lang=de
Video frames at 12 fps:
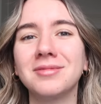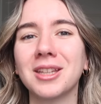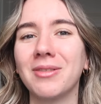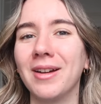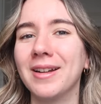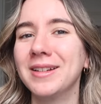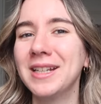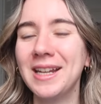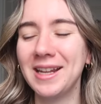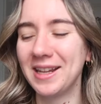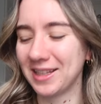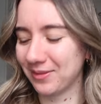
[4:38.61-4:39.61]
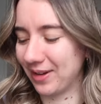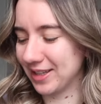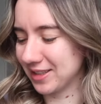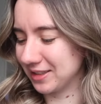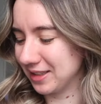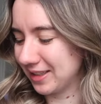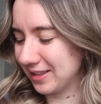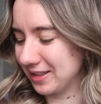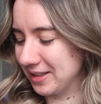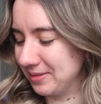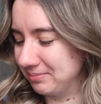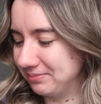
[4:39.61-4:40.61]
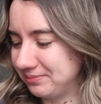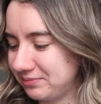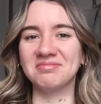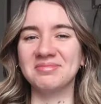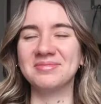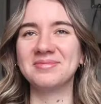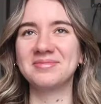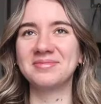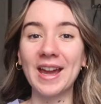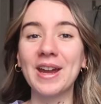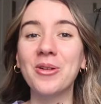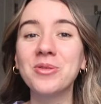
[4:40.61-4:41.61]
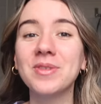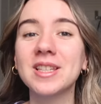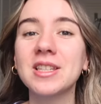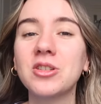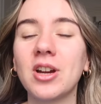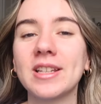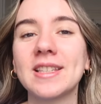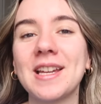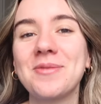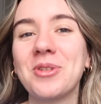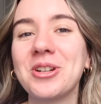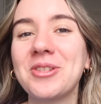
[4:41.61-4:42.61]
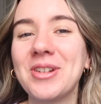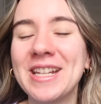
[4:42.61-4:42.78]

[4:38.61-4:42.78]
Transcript: Ich, ich weiß nicht. Ähm, hm. Ah ja, und was ich noch erzählen wollte,